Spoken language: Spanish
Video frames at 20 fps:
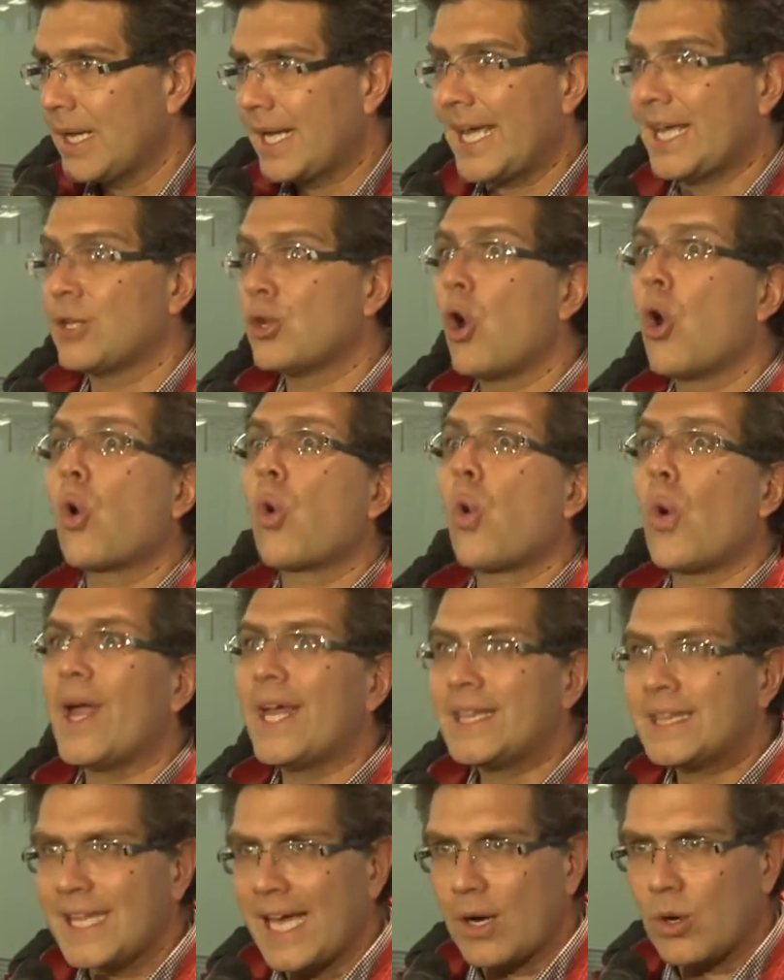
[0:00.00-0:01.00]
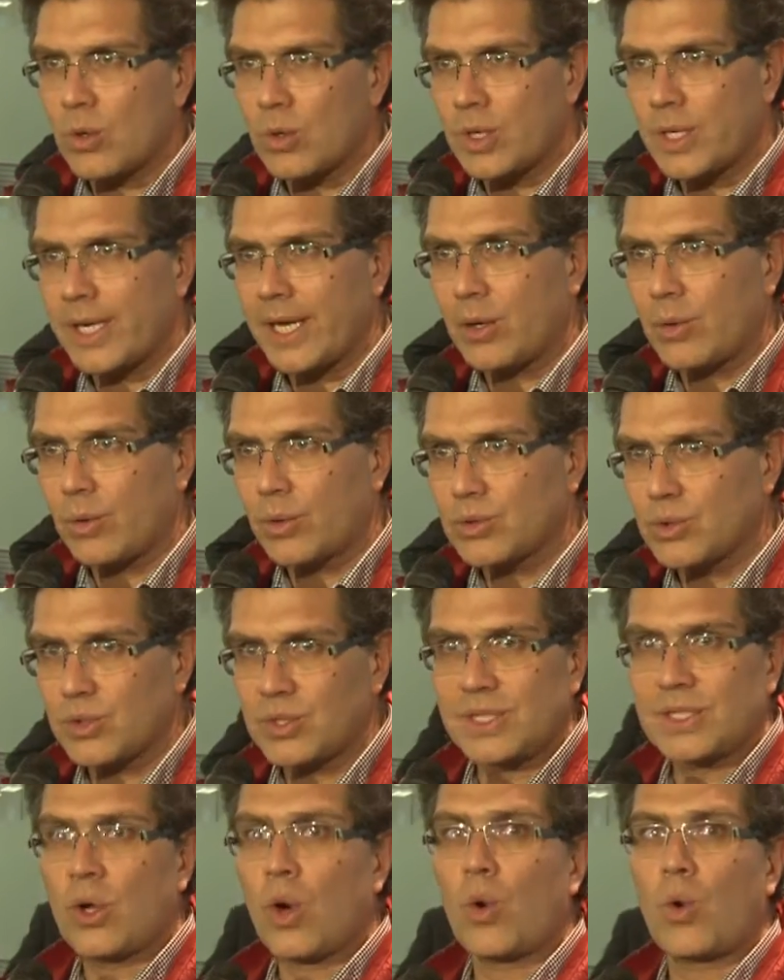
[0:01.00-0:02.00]
que no cuenta con
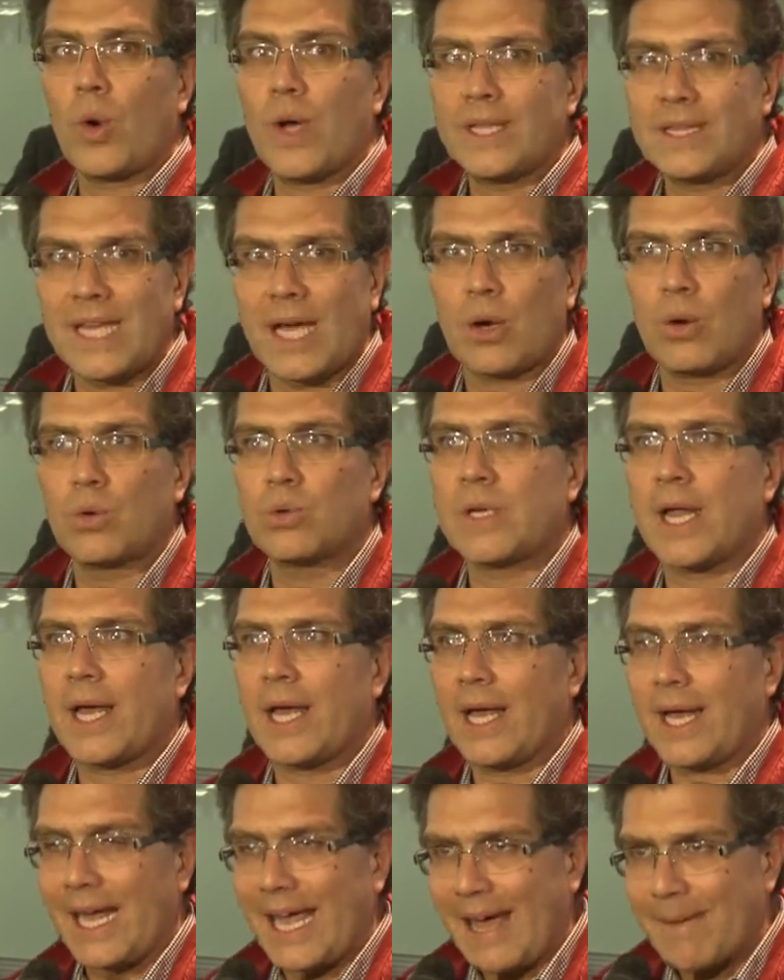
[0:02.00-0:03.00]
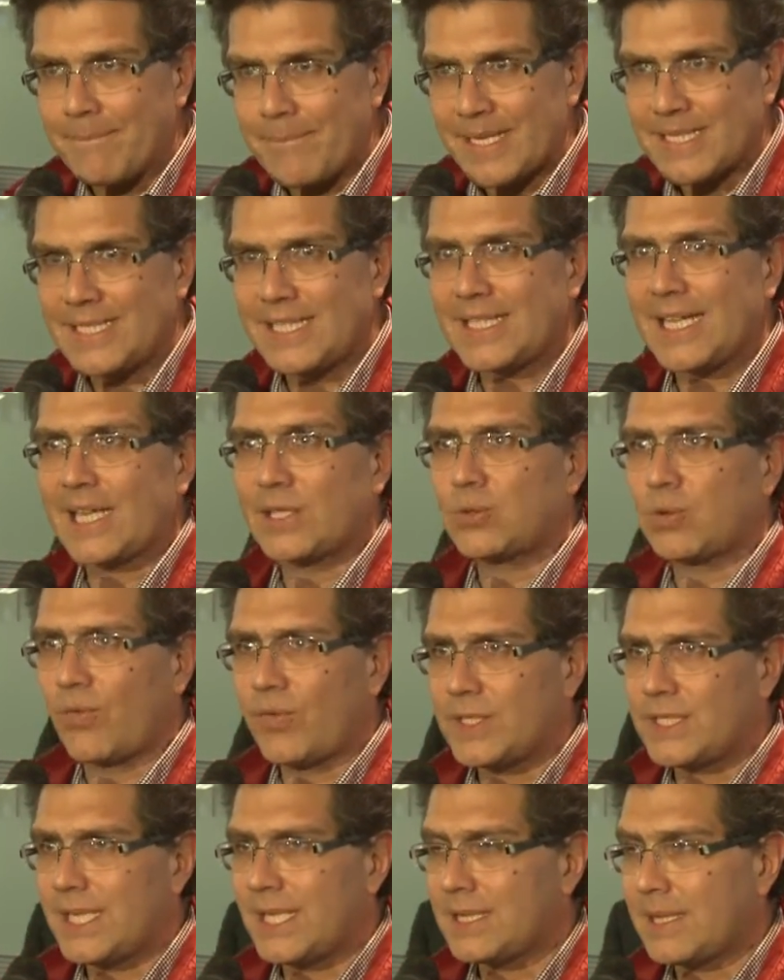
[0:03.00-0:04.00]
recursos y no cuenta con una capacidad
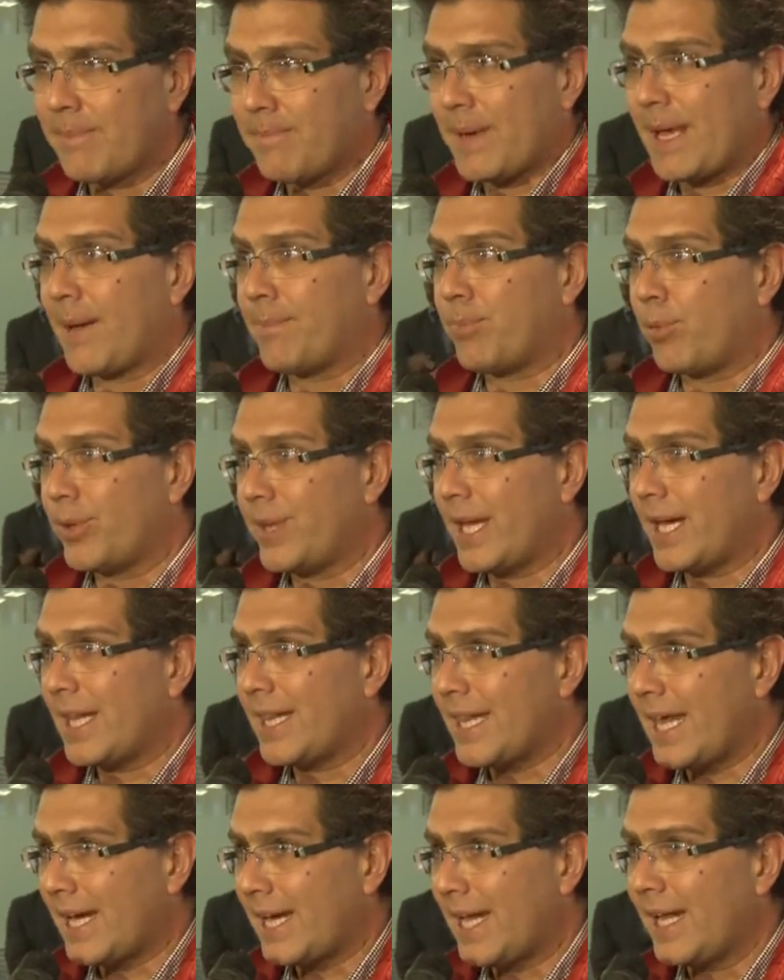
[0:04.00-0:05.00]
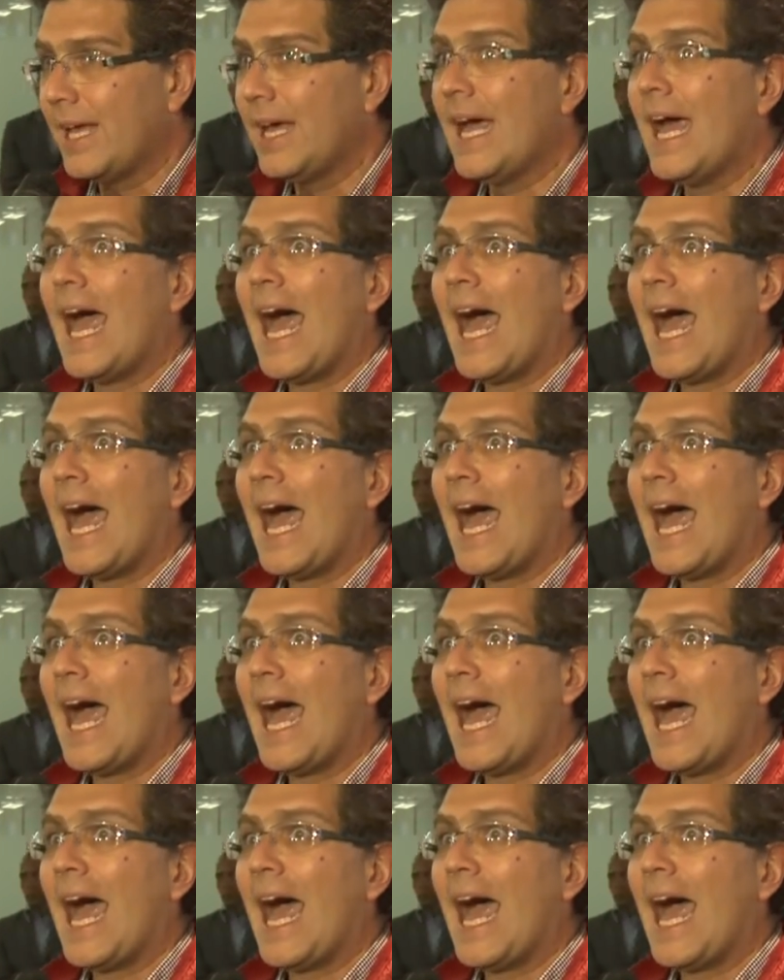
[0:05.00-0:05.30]
suficiente para poderle darle